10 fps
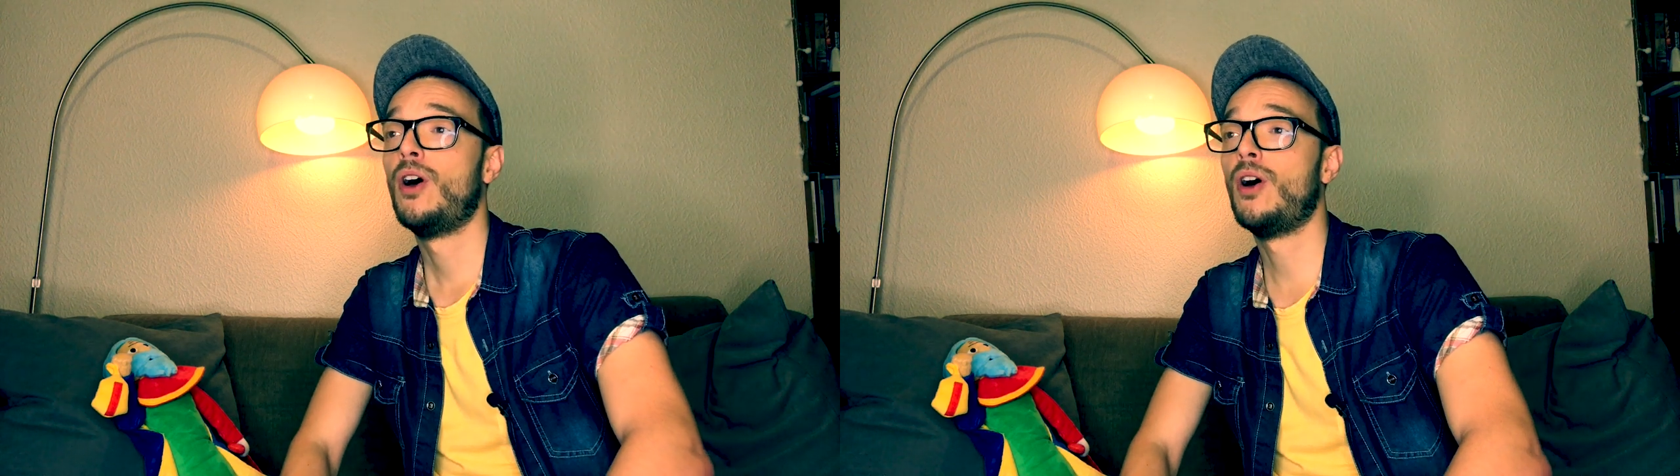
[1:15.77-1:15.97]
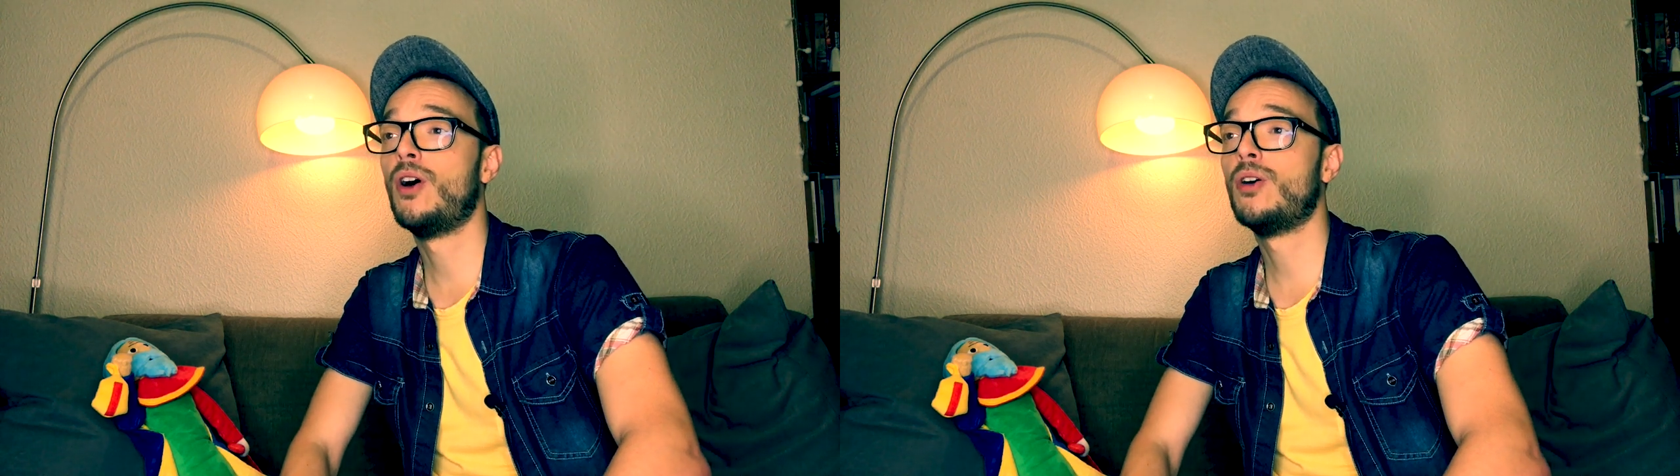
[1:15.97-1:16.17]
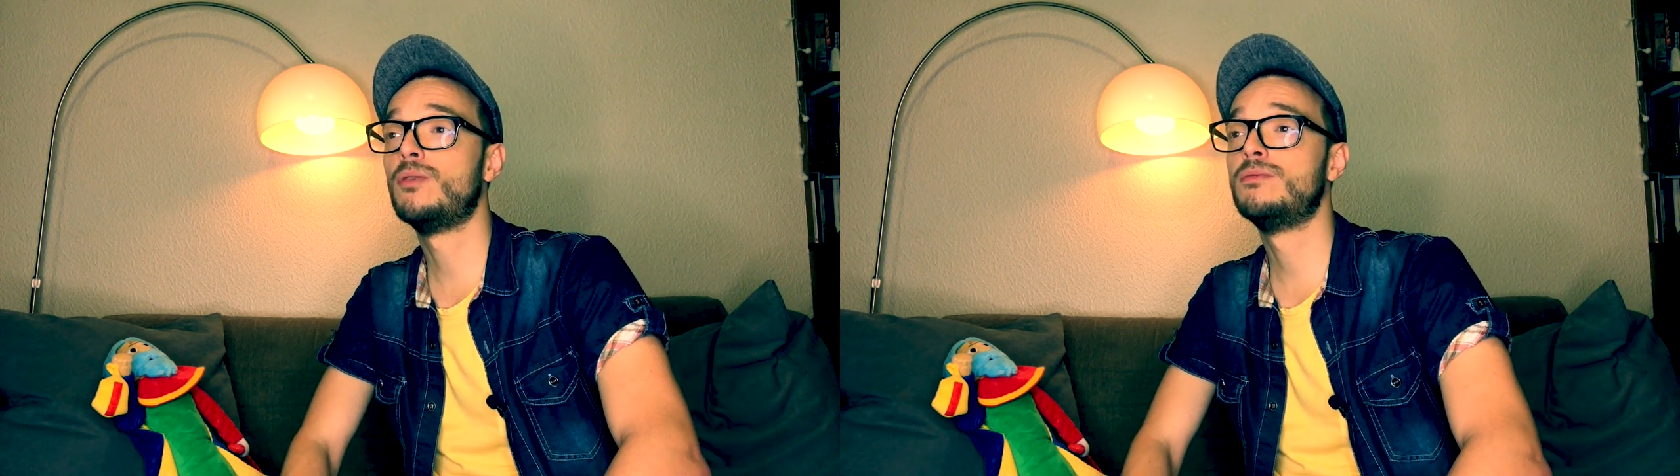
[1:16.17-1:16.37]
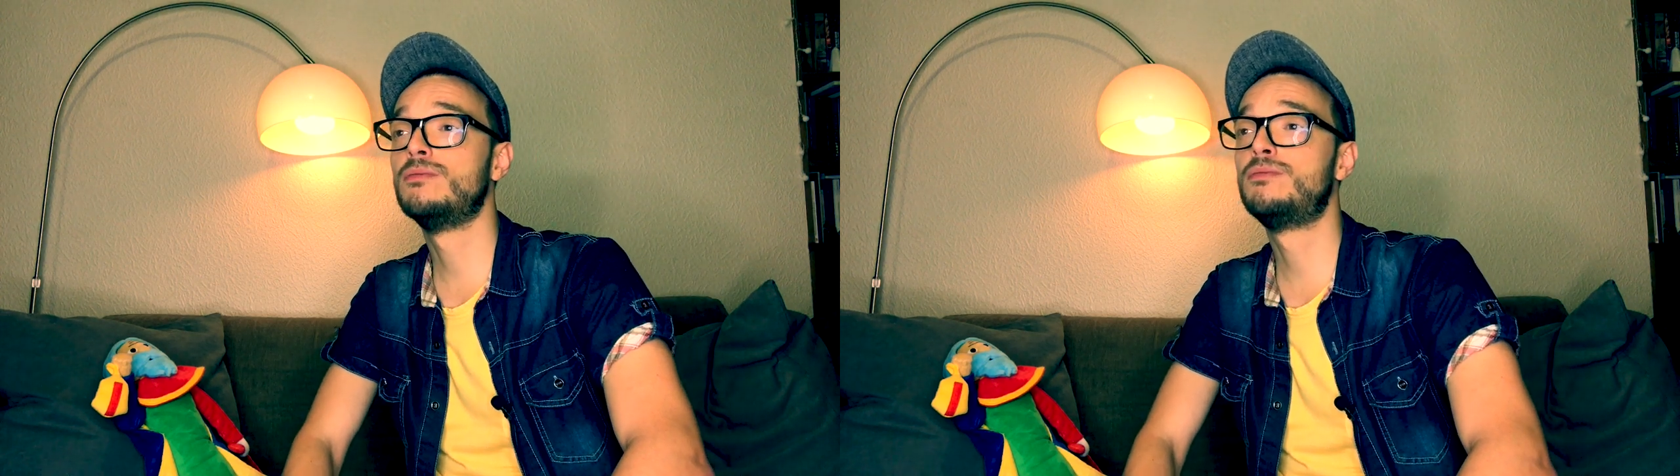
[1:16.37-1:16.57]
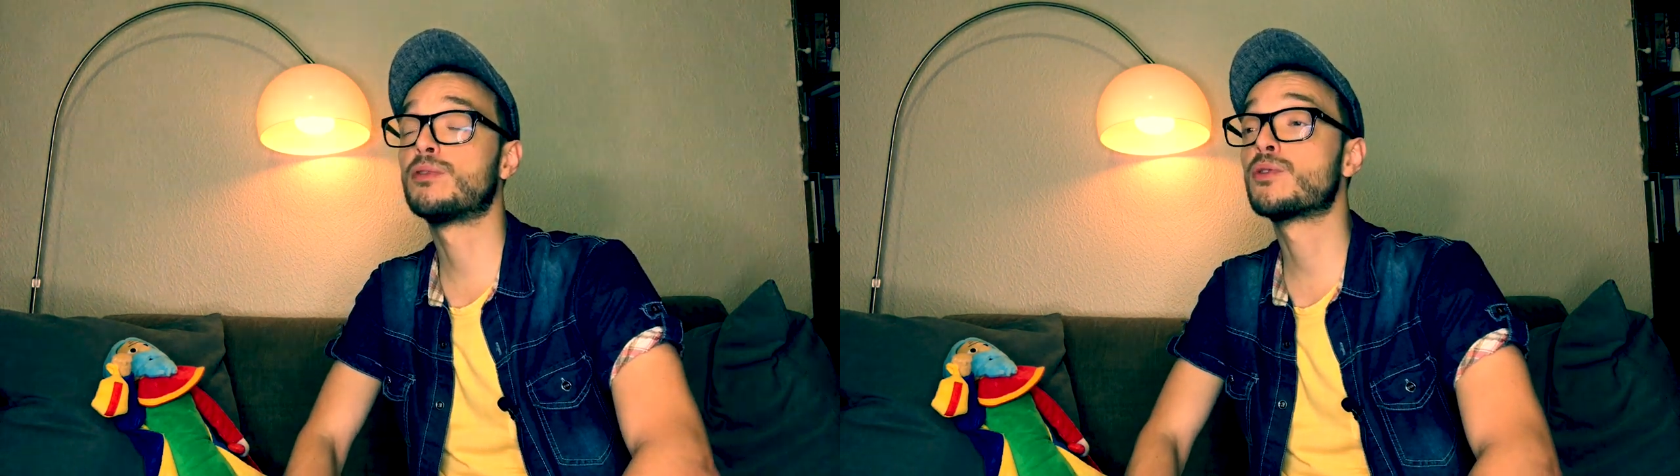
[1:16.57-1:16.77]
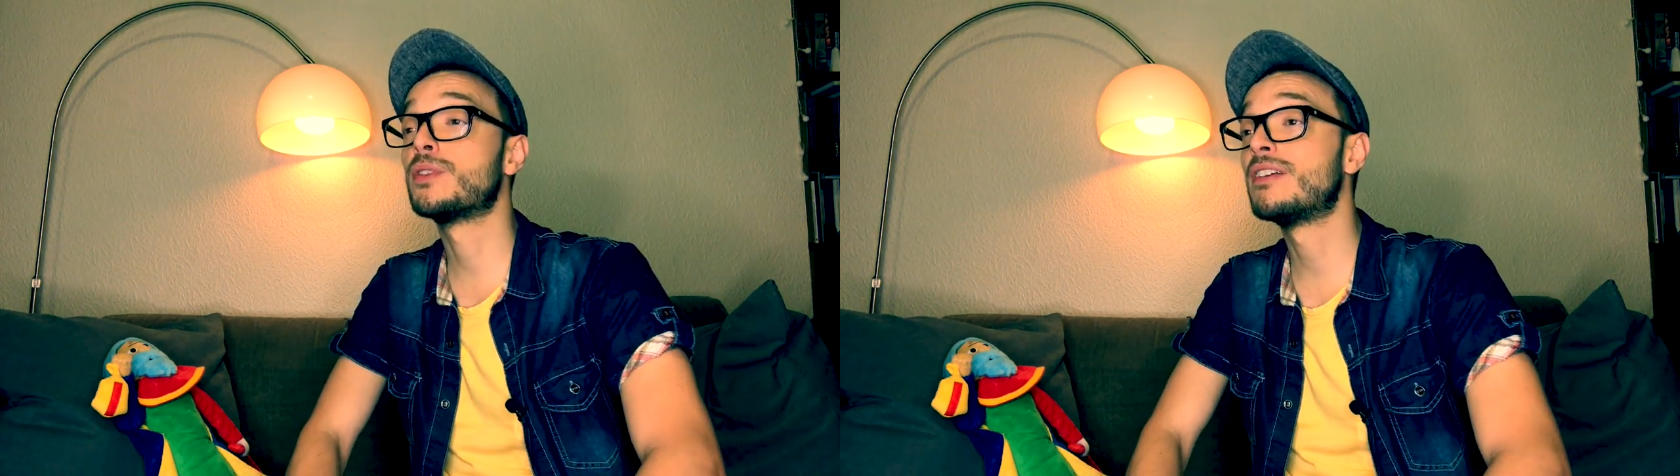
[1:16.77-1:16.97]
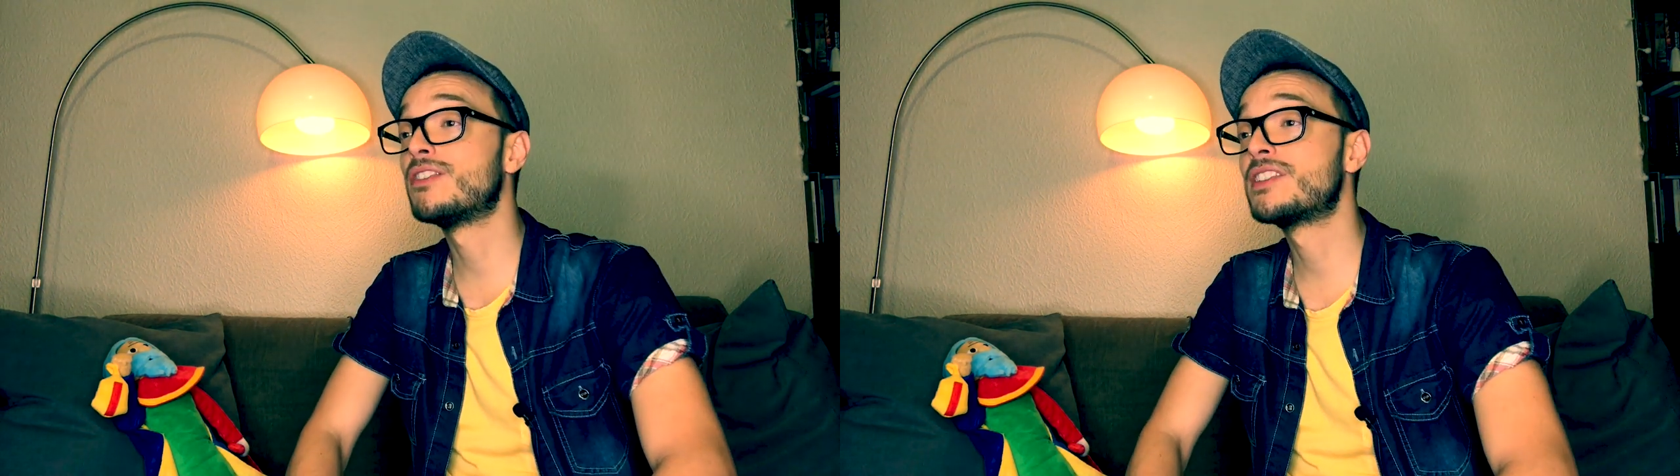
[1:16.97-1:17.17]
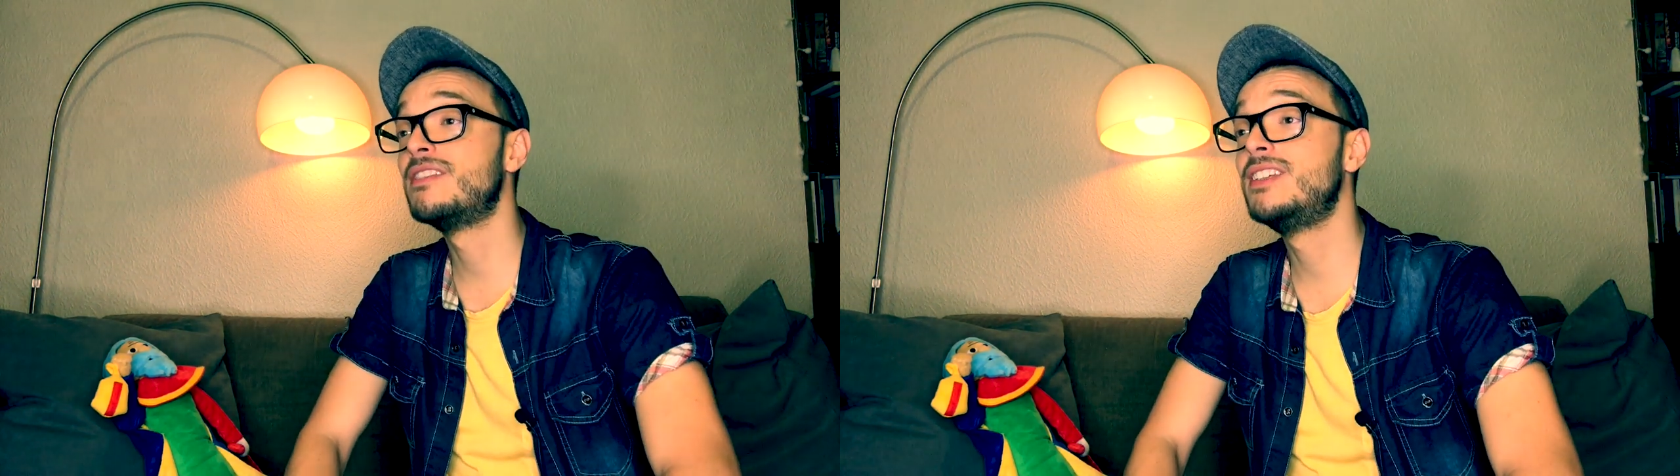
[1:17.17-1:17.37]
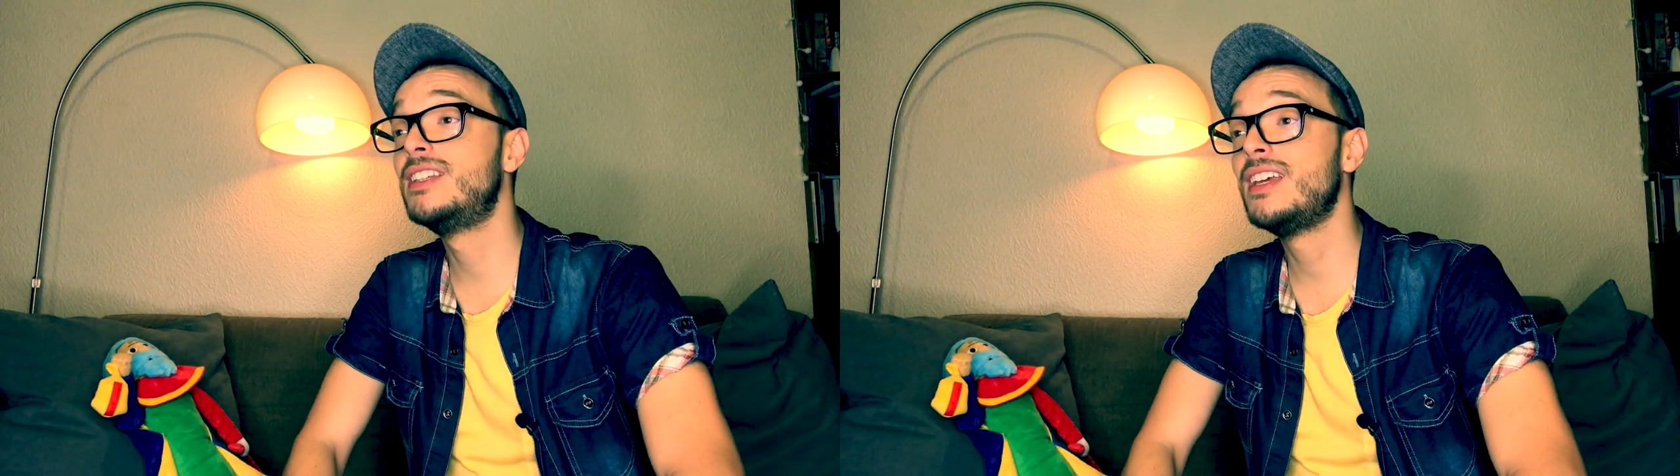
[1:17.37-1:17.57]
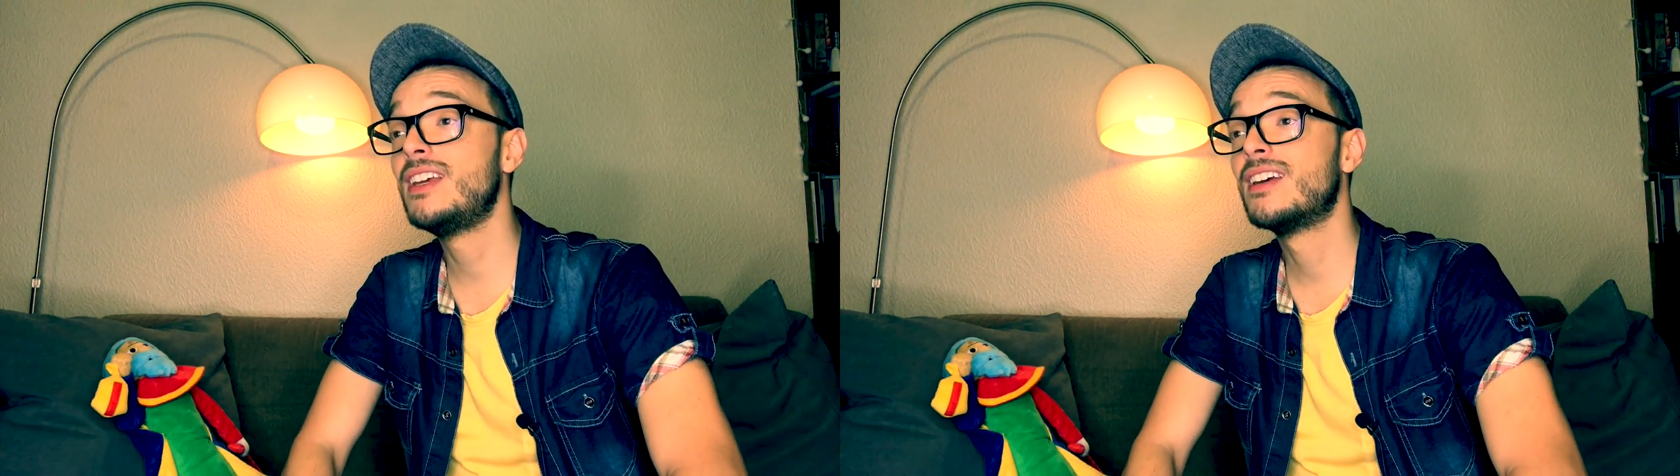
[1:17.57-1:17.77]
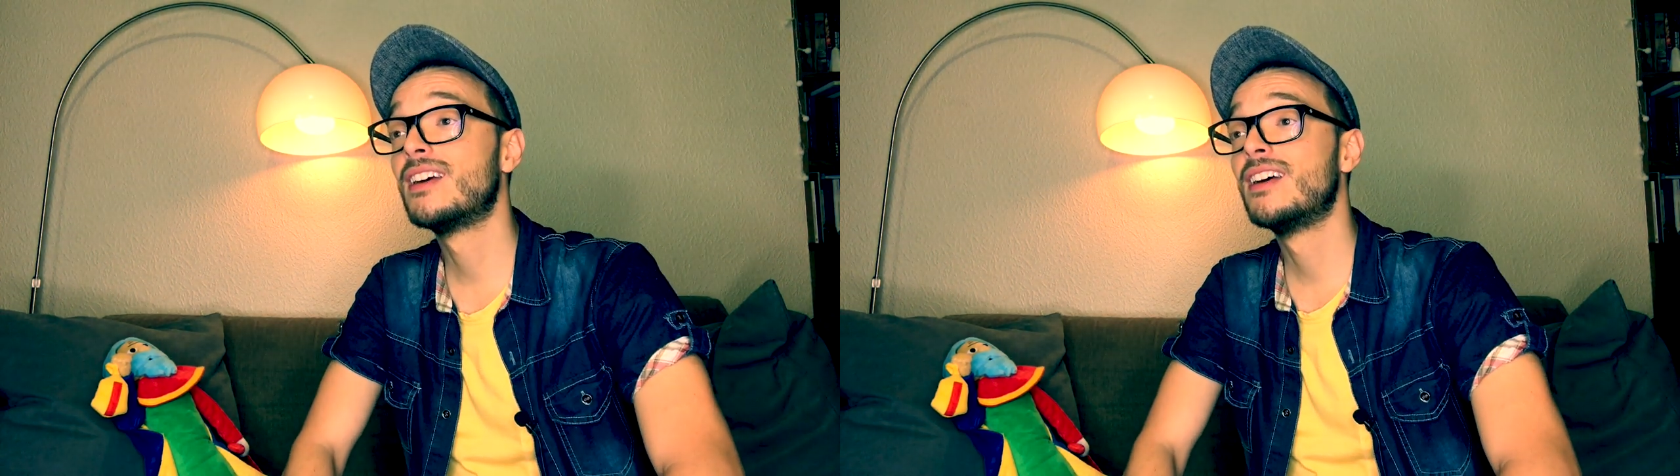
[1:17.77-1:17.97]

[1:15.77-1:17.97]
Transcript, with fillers: son inventivité.